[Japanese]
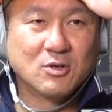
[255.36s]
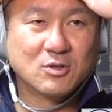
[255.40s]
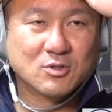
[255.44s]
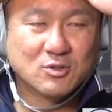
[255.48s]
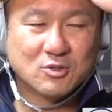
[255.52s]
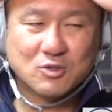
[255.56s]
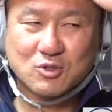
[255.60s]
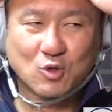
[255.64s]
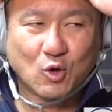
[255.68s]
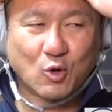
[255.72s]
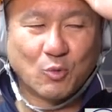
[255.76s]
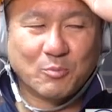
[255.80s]

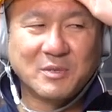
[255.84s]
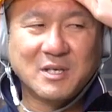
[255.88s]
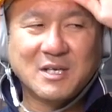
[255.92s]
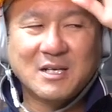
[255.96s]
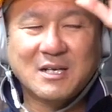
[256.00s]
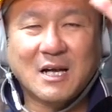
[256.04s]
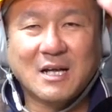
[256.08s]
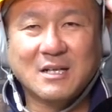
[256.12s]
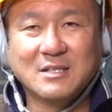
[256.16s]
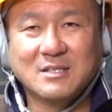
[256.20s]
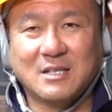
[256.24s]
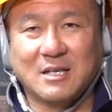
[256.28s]
そう、民
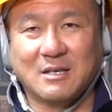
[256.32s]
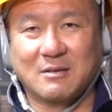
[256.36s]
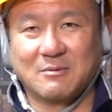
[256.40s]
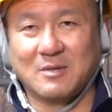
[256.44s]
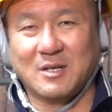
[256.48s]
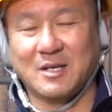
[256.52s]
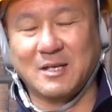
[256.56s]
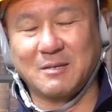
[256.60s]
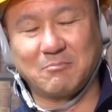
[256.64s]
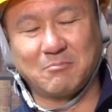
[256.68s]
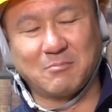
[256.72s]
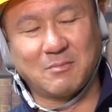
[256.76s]
間って、
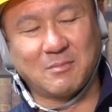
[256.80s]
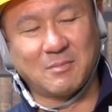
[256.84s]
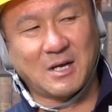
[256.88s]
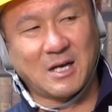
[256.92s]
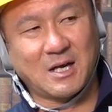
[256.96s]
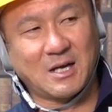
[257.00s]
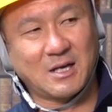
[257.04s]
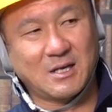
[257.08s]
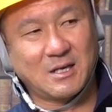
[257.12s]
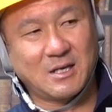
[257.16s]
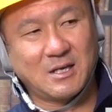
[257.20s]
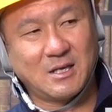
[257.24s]
ま
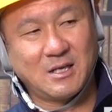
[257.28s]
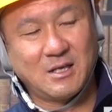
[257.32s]
あ、